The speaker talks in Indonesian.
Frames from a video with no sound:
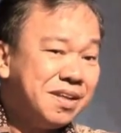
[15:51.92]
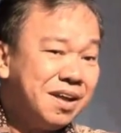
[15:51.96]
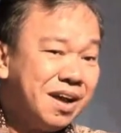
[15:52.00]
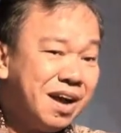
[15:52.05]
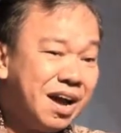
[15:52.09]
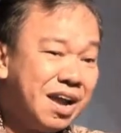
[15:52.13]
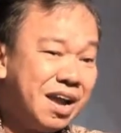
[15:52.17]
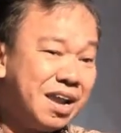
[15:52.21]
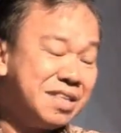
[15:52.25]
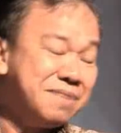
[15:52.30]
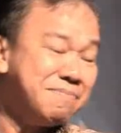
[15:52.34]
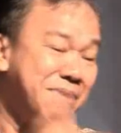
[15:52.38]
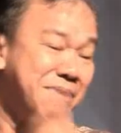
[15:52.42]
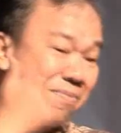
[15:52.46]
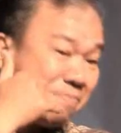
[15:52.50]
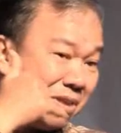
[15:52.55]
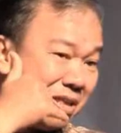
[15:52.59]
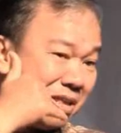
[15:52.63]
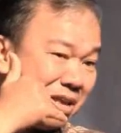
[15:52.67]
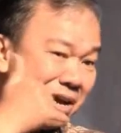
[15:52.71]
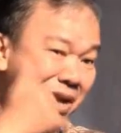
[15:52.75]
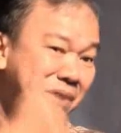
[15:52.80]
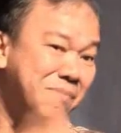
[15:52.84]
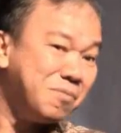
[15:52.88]
Kalau jemaat
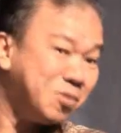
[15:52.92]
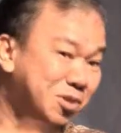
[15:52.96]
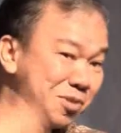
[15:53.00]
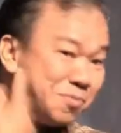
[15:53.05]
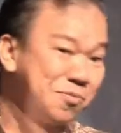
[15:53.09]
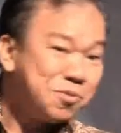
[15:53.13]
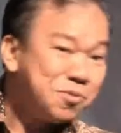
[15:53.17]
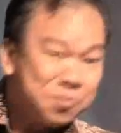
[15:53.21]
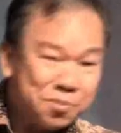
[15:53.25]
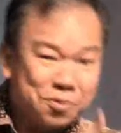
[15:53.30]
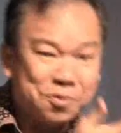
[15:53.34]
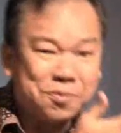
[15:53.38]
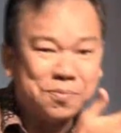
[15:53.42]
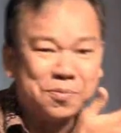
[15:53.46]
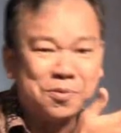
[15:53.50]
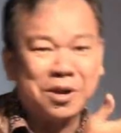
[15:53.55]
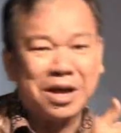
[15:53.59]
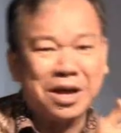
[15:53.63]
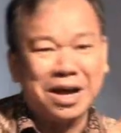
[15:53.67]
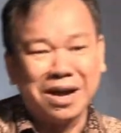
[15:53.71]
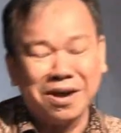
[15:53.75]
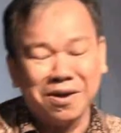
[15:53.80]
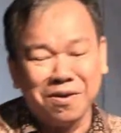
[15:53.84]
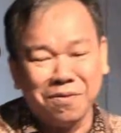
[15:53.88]
meninggal mesti buru-buru
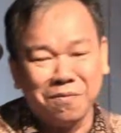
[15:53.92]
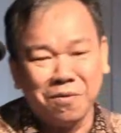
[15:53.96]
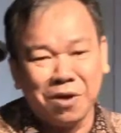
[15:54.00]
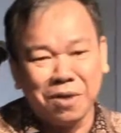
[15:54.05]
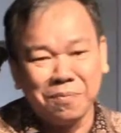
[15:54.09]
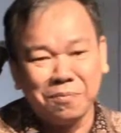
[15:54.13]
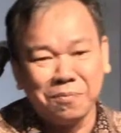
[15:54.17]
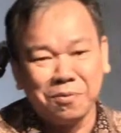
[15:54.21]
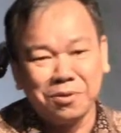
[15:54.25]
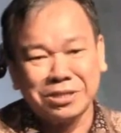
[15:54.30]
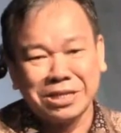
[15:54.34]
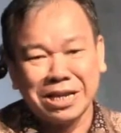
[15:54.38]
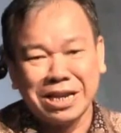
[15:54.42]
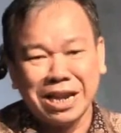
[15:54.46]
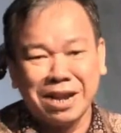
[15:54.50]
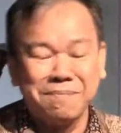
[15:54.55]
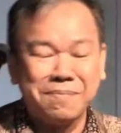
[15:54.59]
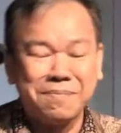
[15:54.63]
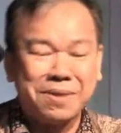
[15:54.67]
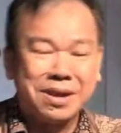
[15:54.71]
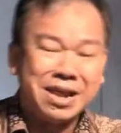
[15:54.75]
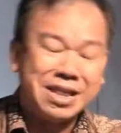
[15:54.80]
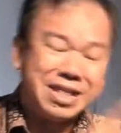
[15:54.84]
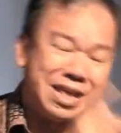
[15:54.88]
pulang walaupun saya dalam
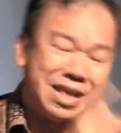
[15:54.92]
pada